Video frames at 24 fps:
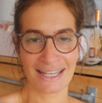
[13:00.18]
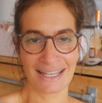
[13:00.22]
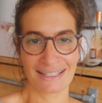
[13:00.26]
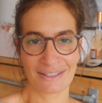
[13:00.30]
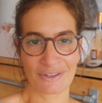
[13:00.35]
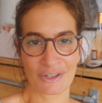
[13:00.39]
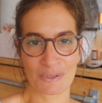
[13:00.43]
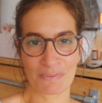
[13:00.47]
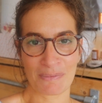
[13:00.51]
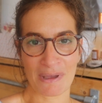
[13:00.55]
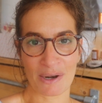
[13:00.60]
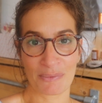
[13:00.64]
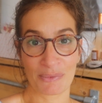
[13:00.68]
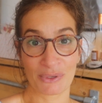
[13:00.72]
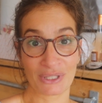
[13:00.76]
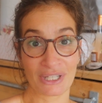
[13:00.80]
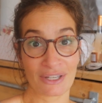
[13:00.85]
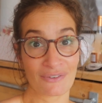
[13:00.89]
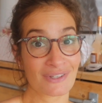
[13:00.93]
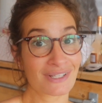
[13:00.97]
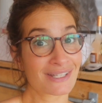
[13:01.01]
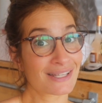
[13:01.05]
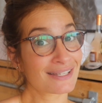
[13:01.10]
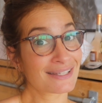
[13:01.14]
Então, espero muito
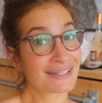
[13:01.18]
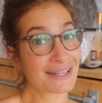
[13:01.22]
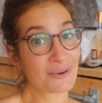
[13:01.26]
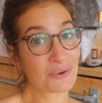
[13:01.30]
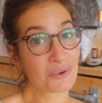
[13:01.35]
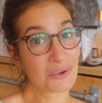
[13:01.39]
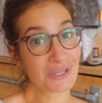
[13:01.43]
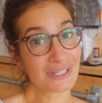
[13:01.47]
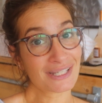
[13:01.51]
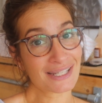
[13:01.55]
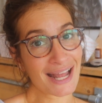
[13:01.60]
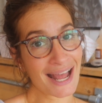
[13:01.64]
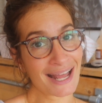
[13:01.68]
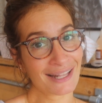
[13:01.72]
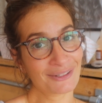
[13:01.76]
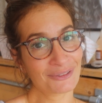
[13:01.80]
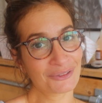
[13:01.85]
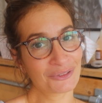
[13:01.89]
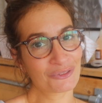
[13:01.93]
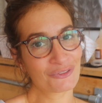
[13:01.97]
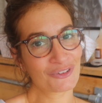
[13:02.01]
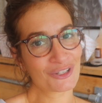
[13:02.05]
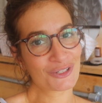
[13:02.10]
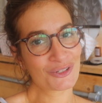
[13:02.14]
que vocês tenham
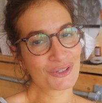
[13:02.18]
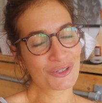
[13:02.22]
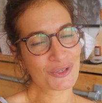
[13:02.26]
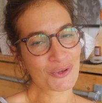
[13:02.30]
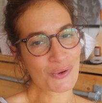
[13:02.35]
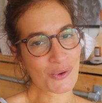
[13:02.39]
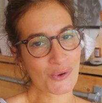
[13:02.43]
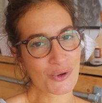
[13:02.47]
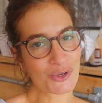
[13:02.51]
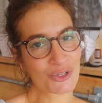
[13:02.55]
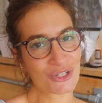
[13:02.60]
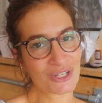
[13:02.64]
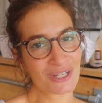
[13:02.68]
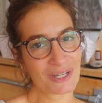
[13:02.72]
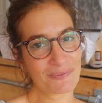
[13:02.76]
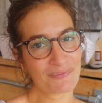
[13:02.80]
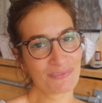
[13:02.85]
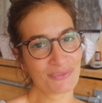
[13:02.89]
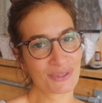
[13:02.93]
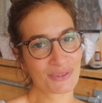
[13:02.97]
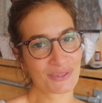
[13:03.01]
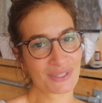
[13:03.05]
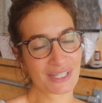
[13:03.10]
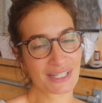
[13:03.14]
gostado do vídeo de hoje.
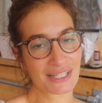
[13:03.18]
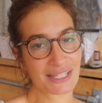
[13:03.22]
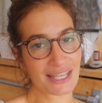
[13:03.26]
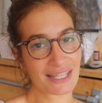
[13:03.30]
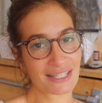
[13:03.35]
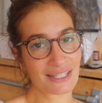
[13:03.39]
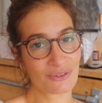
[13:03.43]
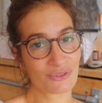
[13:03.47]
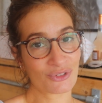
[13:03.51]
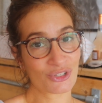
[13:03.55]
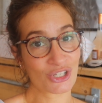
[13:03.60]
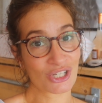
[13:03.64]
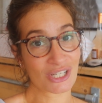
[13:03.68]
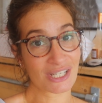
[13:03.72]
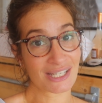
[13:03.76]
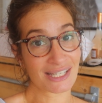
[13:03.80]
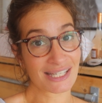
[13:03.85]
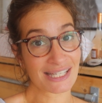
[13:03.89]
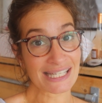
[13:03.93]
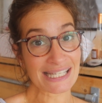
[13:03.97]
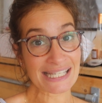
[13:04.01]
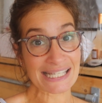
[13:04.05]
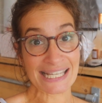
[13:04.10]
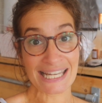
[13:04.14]
Não se esqueçam de
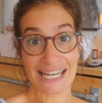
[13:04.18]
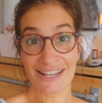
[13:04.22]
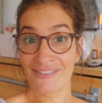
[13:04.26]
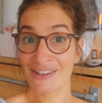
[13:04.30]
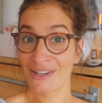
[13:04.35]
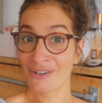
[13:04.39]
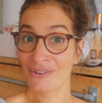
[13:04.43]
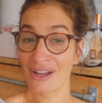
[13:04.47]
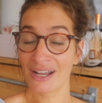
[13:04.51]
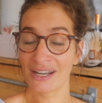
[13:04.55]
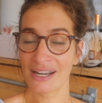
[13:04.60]
se inscrever no